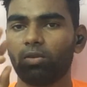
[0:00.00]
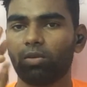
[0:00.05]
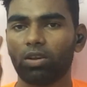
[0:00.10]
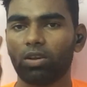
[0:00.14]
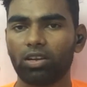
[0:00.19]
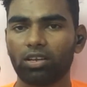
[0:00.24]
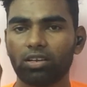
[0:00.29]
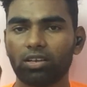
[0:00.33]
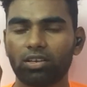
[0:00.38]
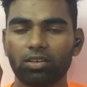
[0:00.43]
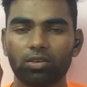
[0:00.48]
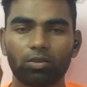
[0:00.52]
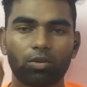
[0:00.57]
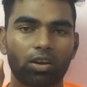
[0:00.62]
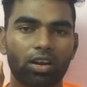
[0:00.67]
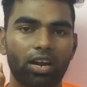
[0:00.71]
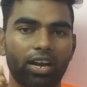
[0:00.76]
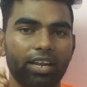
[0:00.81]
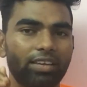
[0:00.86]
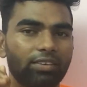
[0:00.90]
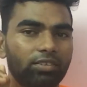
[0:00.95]
ஒரு ஒரு
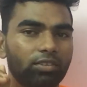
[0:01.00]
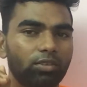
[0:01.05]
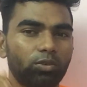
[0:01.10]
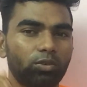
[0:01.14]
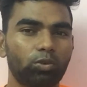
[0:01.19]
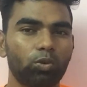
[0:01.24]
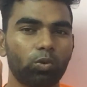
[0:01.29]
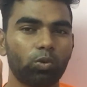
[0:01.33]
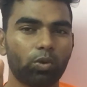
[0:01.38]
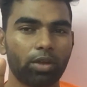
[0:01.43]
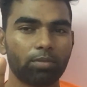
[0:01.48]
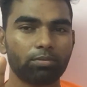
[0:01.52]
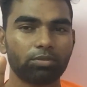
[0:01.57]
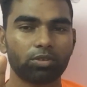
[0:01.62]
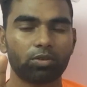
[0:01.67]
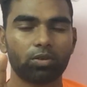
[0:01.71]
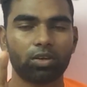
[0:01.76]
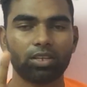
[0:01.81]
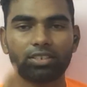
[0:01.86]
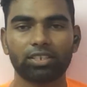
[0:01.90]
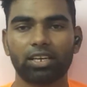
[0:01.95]
நாளைக்கு வந்து டூ டைம்ஸ்
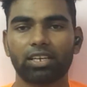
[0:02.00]
கூட